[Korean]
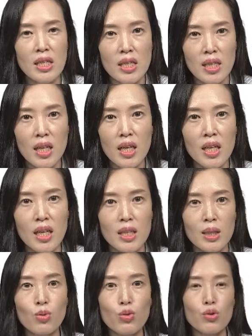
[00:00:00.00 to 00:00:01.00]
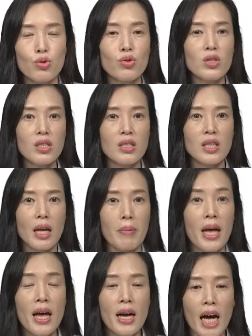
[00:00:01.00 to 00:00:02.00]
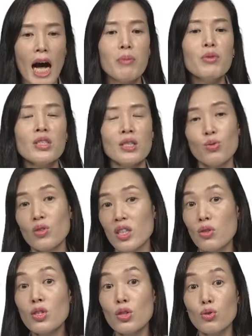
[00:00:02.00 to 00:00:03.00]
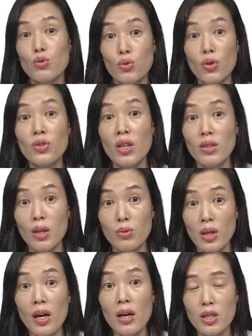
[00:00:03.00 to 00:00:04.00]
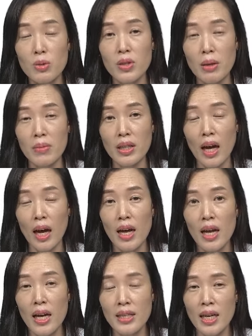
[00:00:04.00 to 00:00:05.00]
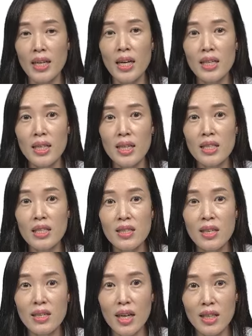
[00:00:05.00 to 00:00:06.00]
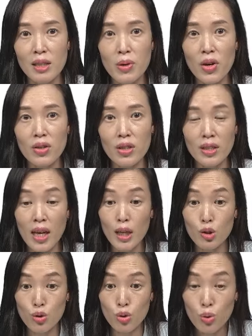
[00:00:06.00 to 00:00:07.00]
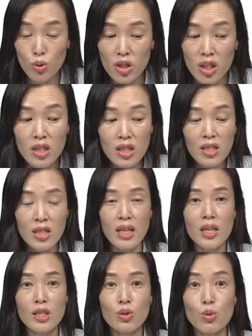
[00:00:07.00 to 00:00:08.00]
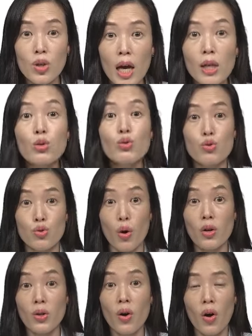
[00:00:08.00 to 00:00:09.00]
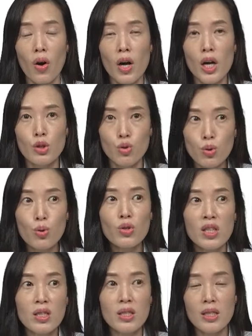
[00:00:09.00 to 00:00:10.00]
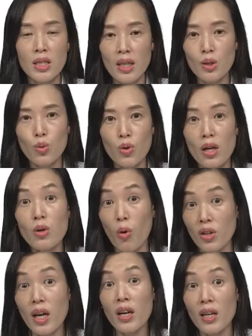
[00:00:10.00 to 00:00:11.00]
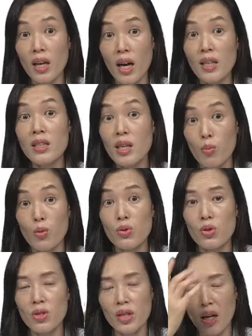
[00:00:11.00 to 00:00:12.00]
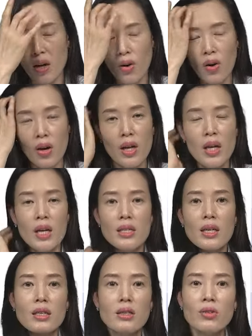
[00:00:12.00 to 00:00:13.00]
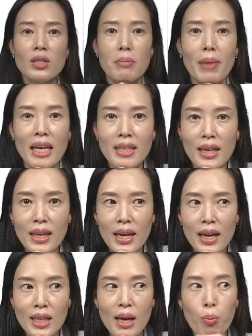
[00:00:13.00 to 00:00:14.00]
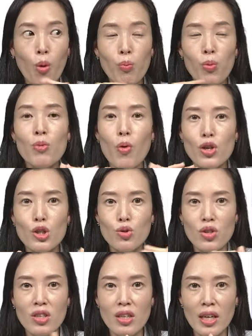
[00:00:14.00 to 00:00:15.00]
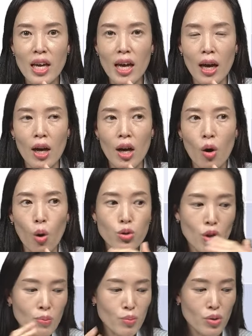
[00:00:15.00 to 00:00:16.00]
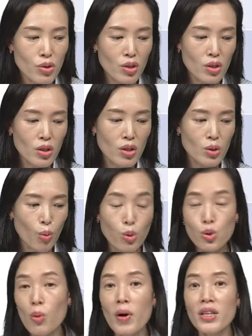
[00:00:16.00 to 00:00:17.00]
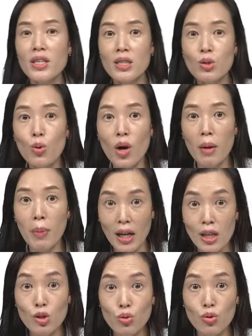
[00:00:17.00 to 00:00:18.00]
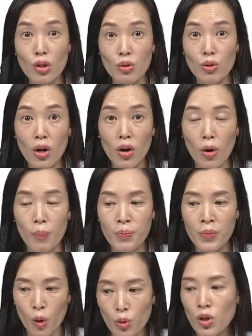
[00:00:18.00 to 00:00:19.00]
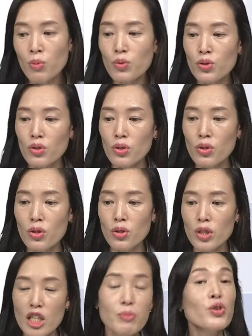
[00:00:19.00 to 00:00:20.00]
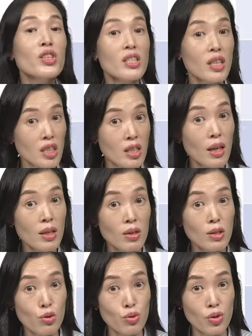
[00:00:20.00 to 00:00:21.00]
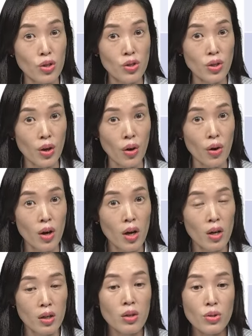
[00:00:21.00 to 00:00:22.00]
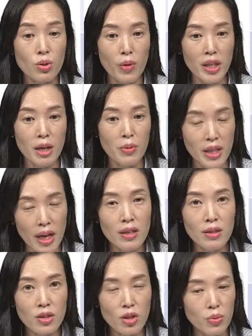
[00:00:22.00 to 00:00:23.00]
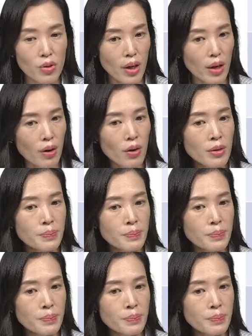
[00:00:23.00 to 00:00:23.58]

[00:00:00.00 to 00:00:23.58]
차 차량에 신호를 주는 시스템, 감응 신호는 이런 식으로 운영된다고 생각하시면 됩니다. 차량이 인지되지 않으면 그냥 주도로 직진 차량 신호를 계속 주어서 주도로 직진 차량 통행을 원활하게 하는 게 목적이에요. 자, 그런데 만약에 이게 복불복일 수 있는 게 어떤 분들은 5초 반에 신호가 바뀔 수도 있고요. 어떤 분들은 2분 이상 기다려야 될 수도 있어요. 그것은 왜냐하면 예를 들어 볼게요.